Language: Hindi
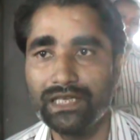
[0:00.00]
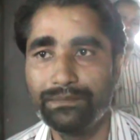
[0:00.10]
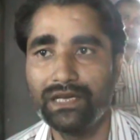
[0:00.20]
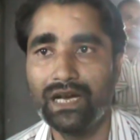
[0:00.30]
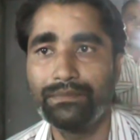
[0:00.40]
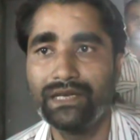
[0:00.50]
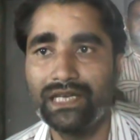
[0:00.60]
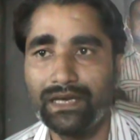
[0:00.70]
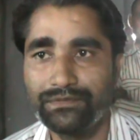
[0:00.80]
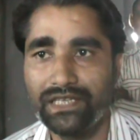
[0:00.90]
कि फिर आपने
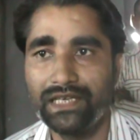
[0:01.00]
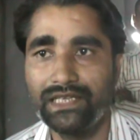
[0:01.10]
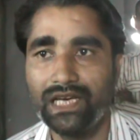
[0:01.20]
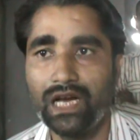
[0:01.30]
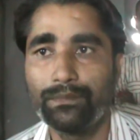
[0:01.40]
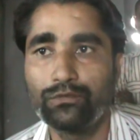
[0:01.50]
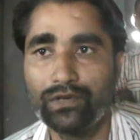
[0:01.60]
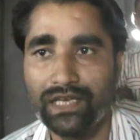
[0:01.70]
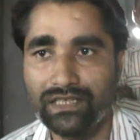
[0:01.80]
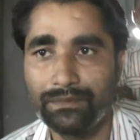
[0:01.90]
कब चेक किया आपको
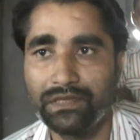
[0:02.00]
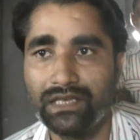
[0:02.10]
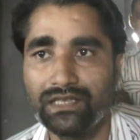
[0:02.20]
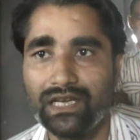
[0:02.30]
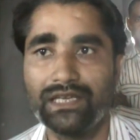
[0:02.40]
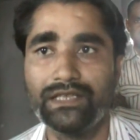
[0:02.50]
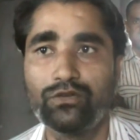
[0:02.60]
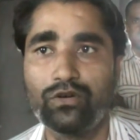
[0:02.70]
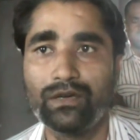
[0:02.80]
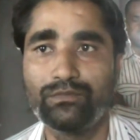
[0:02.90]
कैसे पता चला कि
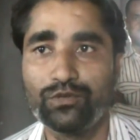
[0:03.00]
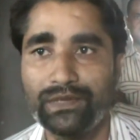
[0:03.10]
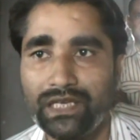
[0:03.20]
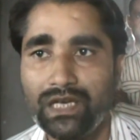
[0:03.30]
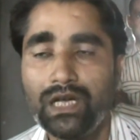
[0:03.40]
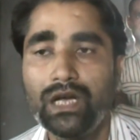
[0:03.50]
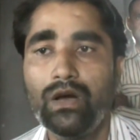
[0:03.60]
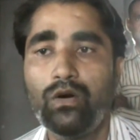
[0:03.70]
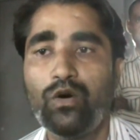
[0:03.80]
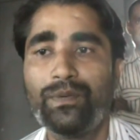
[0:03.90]
गौरव दुबे
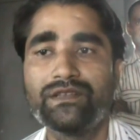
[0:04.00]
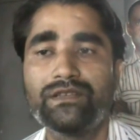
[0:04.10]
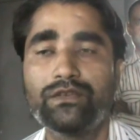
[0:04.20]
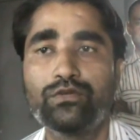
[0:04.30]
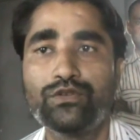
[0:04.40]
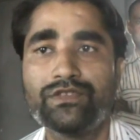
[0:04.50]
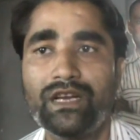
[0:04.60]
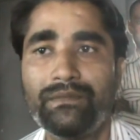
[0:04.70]
उपस्थित हॉस्टल